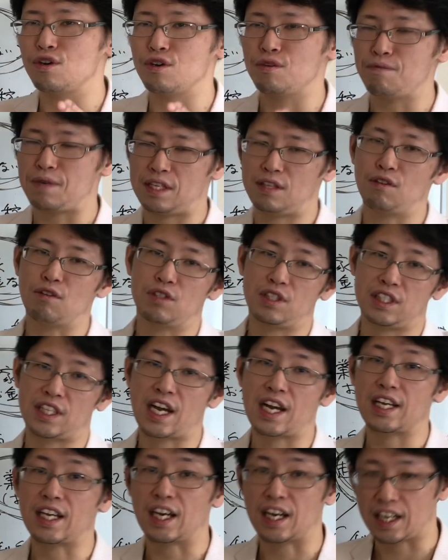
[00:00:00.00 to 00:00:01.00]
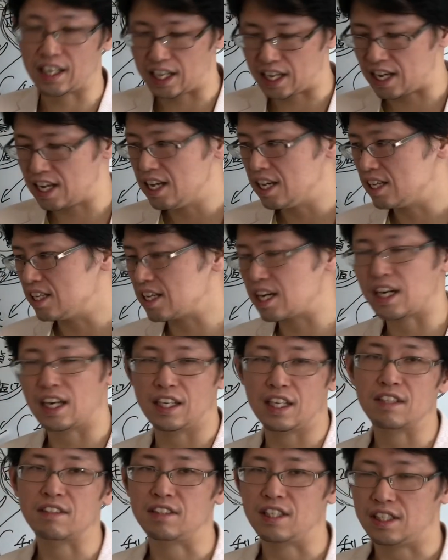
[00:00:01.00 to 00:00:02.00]
流民の時代からね、家
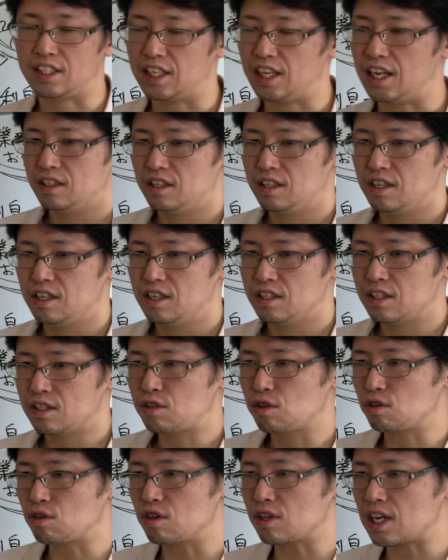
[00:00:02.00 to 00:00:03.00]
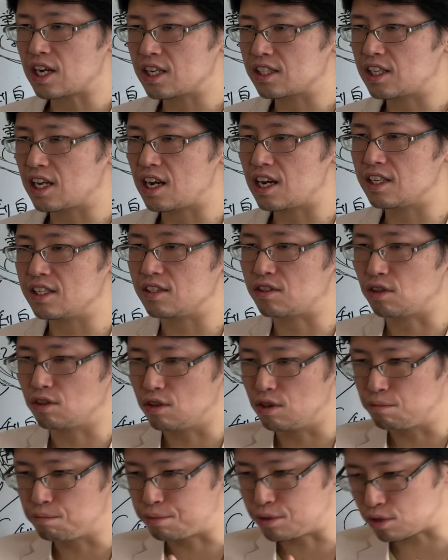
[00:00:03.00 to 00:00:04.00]
がなくてさ、で、そこからさらにそ
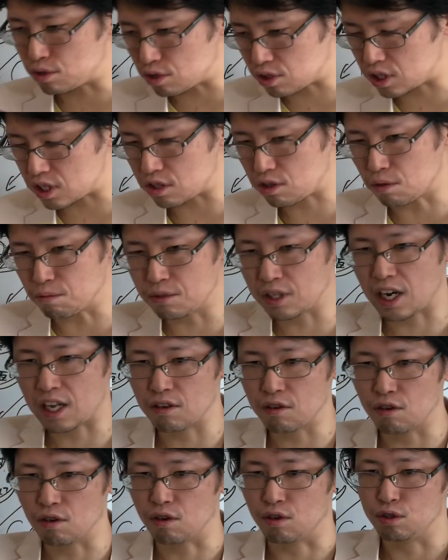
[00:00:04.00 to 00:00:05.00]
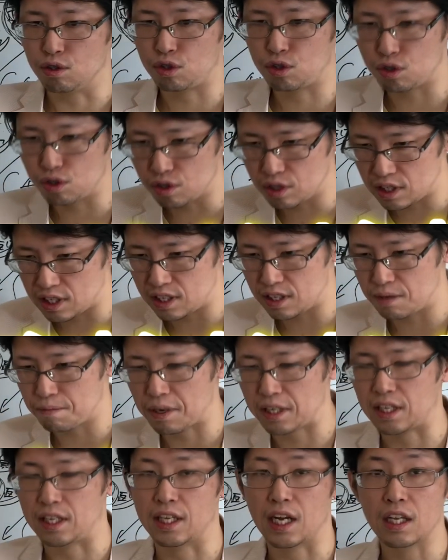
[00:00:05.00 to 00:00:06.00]
のブルーシート村の住人に
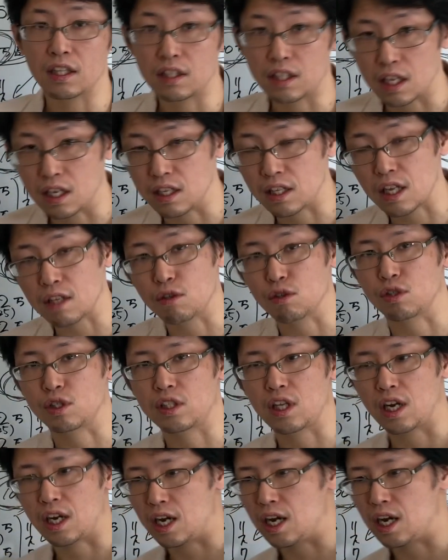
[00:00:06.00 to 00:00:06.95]
までなっていたとした